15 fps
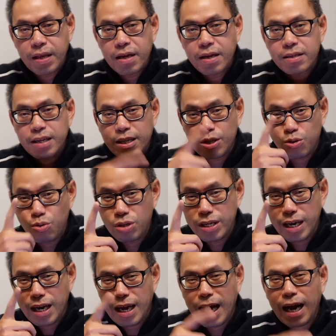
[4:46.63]

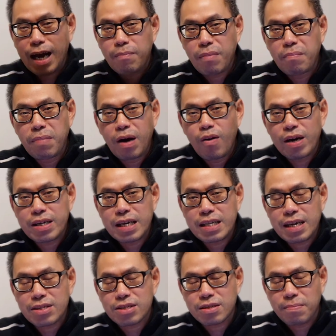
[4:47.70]
Tentunya akan membawa
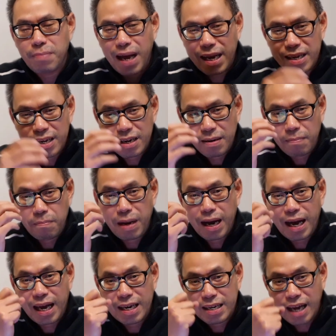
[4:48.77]
kita semakin
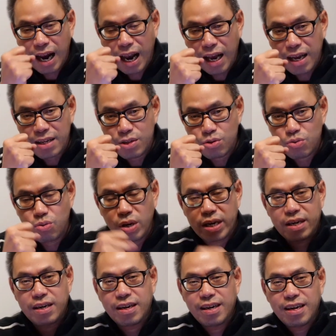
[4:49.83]
mengandalkan
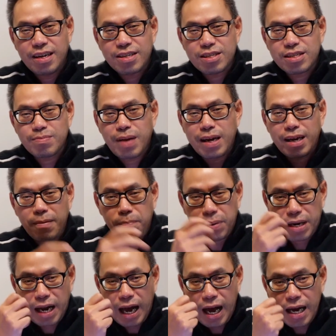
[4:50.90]
Tuhan semakin
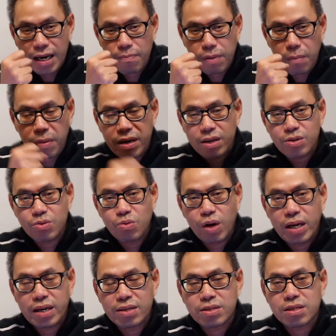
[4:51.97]
berharap kepada
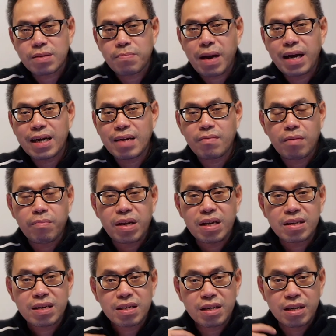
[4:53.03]
Tuhan dan semakin
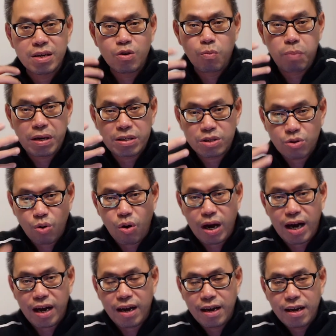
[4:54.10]
memiliki kehidupan
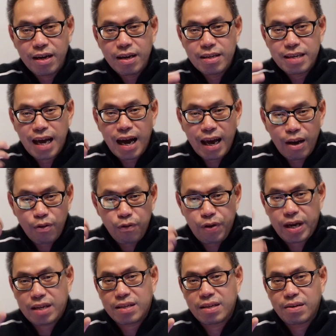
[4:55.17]
doa yang
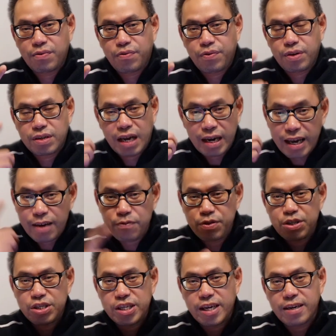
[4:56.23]
efektif dan
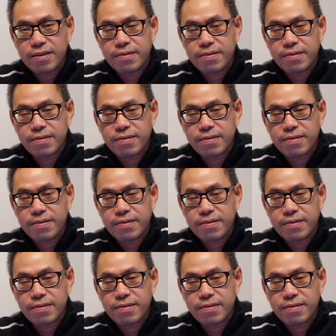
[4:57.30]
efisien.